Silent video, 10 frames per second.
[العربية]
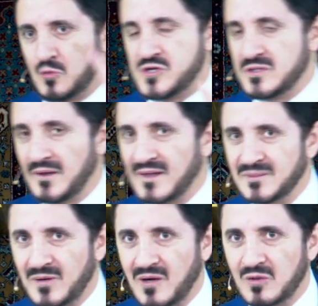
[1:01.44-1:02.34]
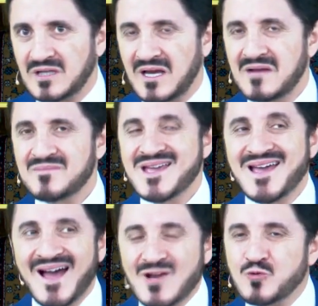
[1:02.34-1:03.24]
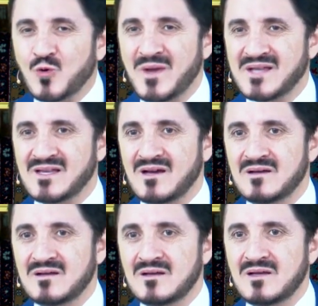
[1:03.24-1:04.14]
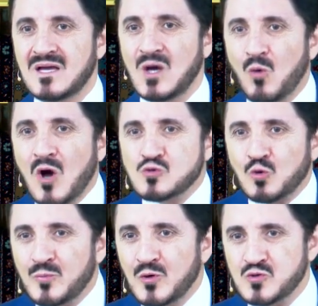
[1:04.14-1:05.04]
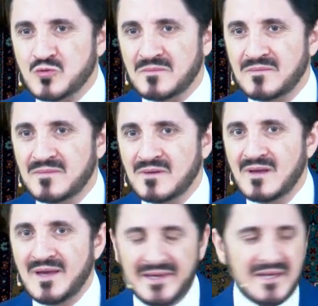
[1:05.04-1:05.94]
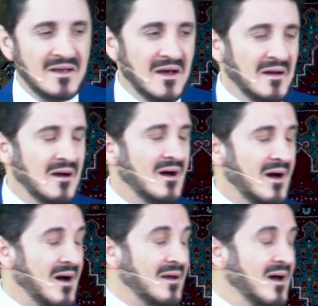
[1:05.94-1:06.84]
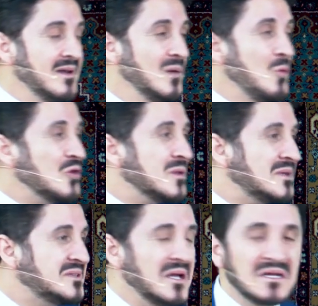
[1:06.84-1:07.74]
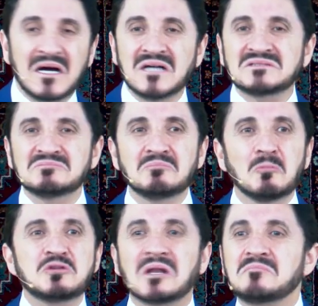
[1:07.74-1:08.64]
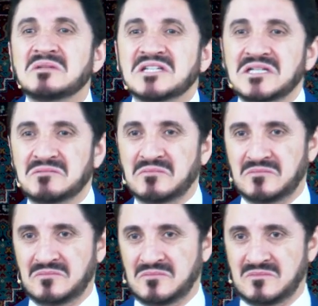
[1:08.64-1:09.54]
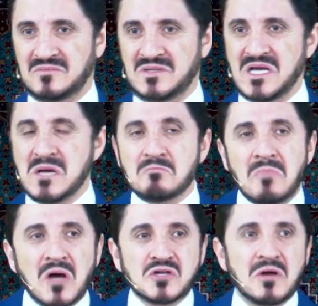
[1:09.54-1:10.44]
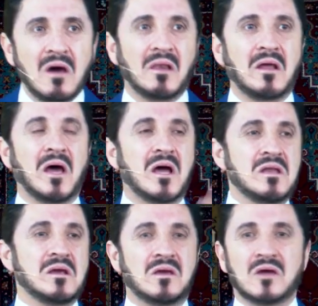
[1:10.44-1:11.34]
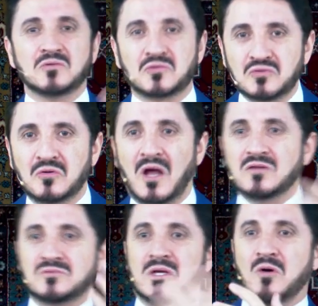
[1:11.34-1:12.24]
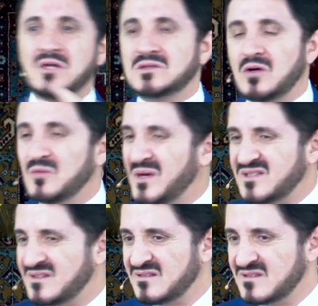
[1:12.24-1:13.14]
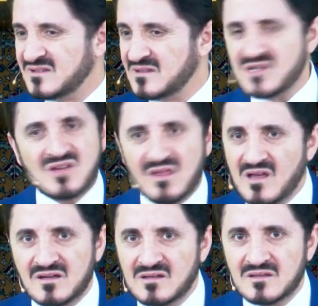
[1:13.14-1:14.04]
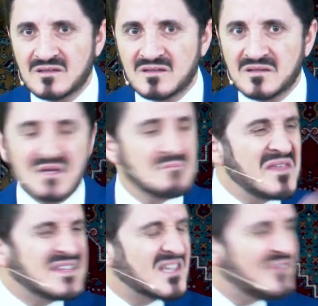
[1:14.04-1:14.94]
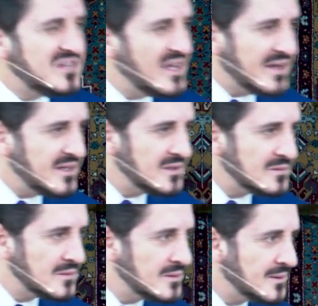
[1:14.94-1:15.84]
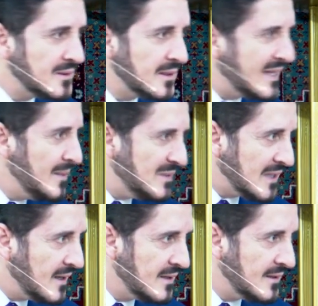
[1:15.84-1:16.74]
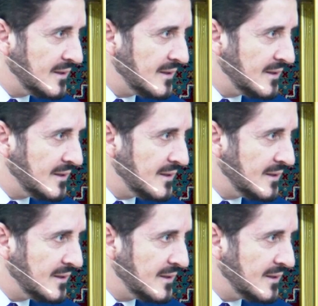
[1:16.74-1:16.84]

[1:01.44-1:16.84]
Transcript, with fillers: أشهد الله تبارك وتعالى أشعر بأسى وأشعر بحزن حين أنا أرى أن معظم التعليقات مجرد مدح ما شاء الله عليك يا دكتور أنت وأنت وبعدين إيش هذا ماذا استفدنا يعني إلى متى